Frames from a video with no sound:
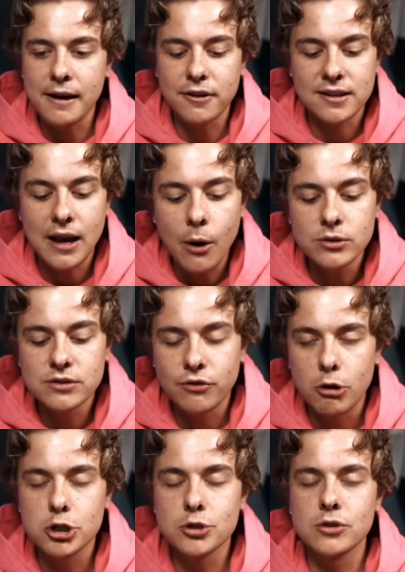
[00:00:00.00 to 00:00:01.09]
ein
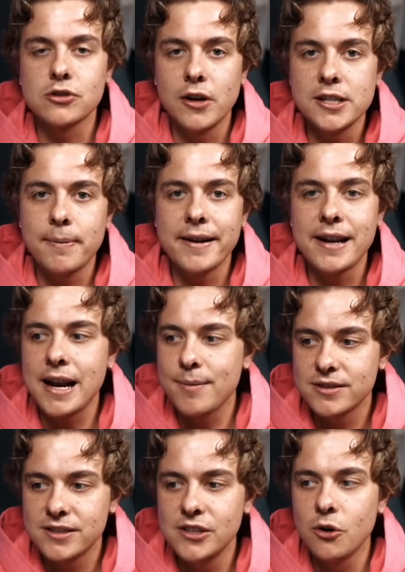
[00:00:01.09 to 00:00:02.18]
Vertrauensvorschuss sollte man in einer
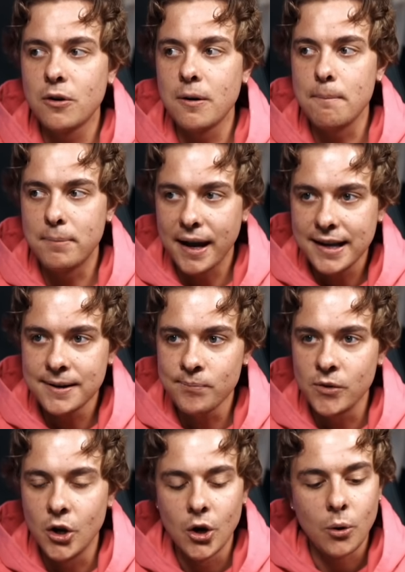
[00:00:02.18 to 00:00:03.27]
Beziehung bringen
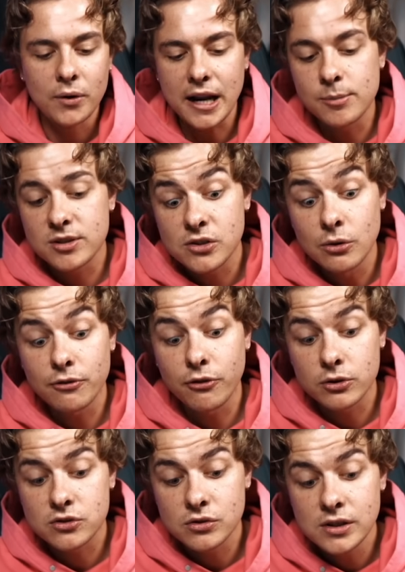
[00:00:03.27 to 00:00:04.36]
und eine Beziehung
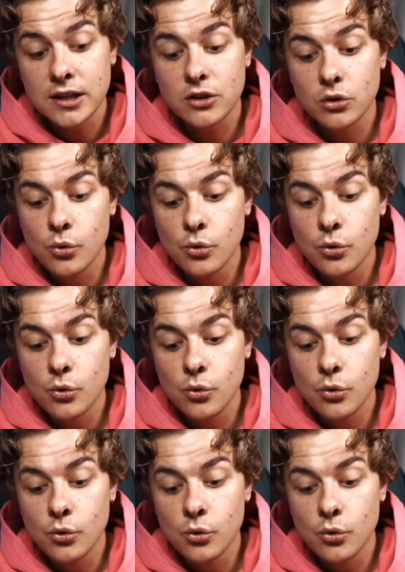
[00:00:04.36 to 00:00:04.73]
funktioniert